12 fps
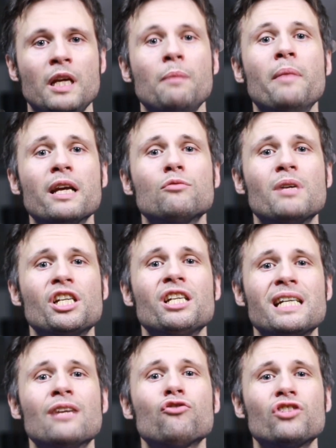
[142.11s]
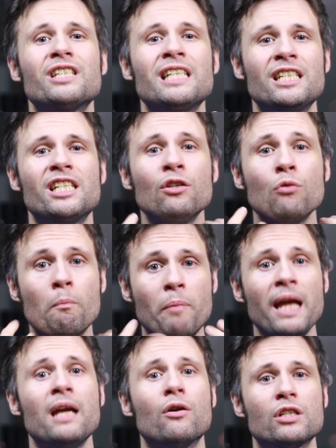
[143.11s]
E mesmo a gente não se sentindo
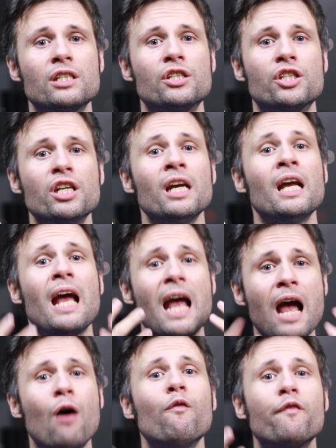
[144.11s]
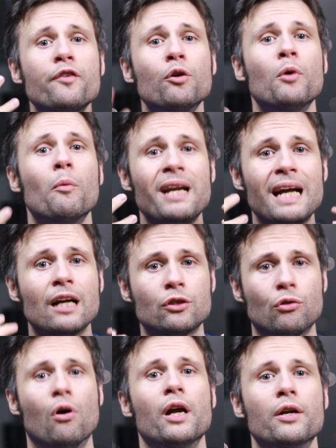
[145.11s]
bem ao assistir, é um filme
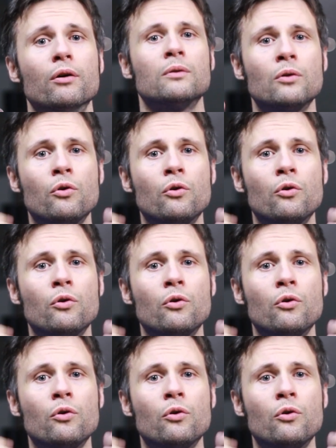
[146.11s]
obrigatório.